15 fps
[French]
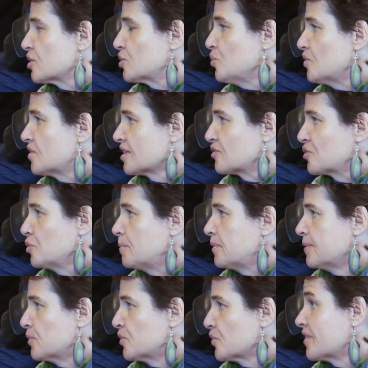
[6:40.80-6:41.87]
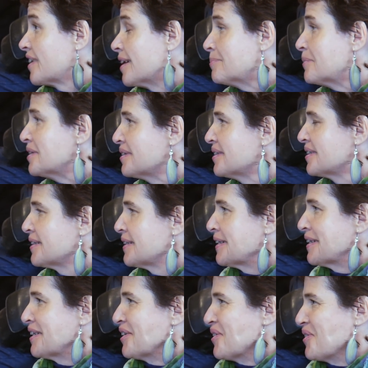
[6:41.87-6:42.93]
ajoute un supplément d'âme,
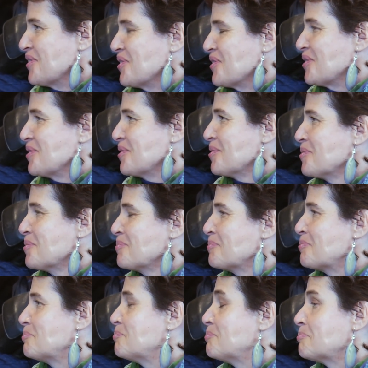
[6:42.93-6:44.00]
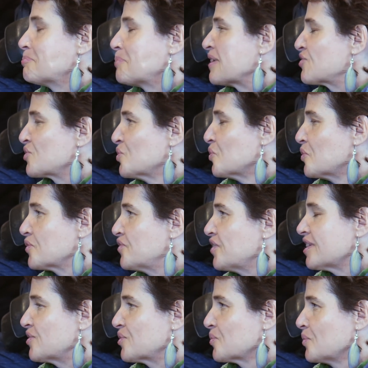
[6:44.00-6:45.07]
euh, parce qu'en
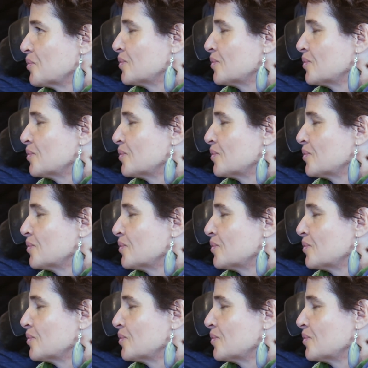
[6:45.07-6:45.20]
fait,